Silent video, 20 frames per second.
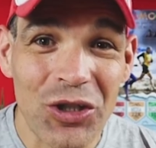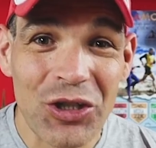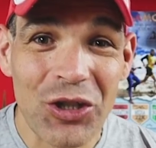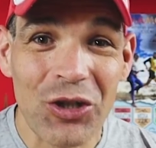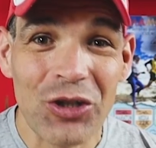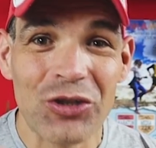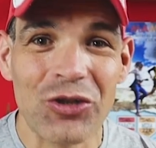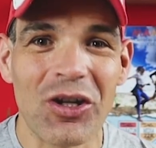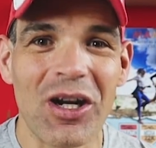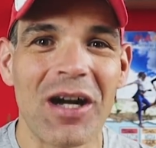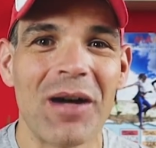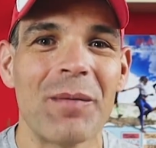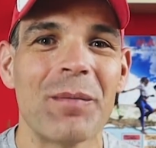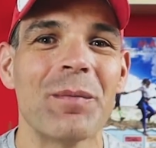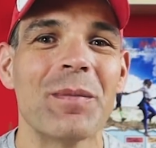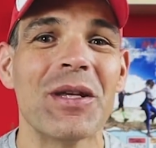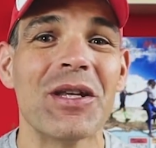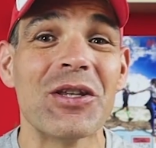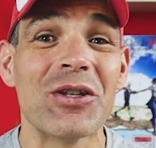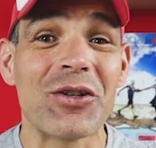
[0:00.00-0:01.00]
y hoy
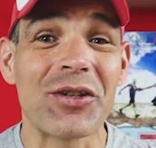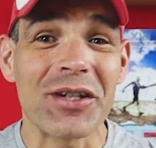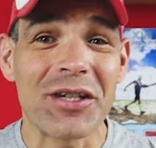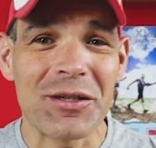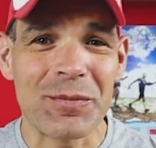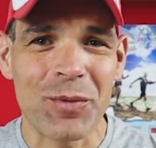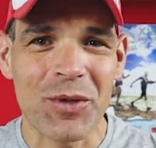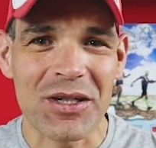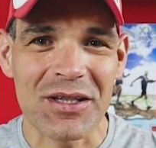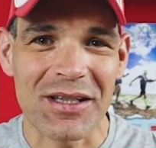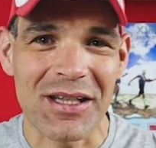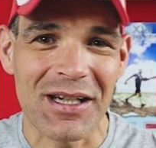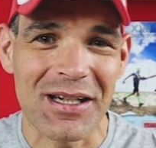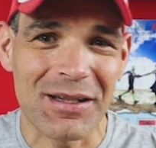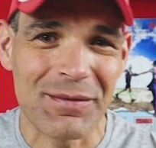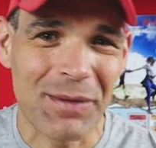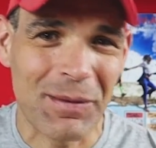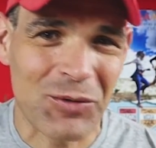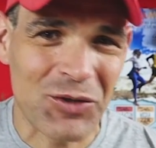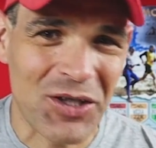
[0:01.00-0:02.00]
tocan vídeos
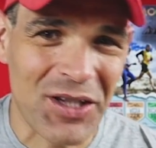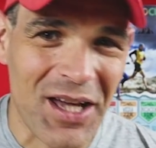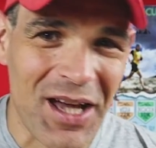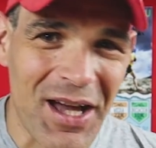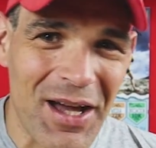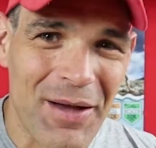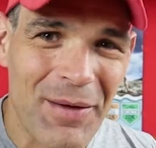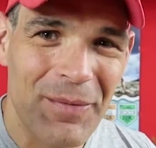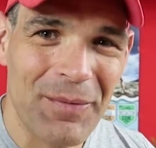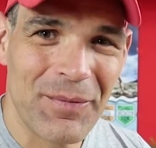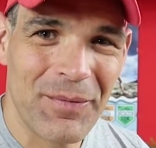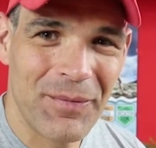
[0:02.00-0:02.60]
respuestas. ¡Vamos allá!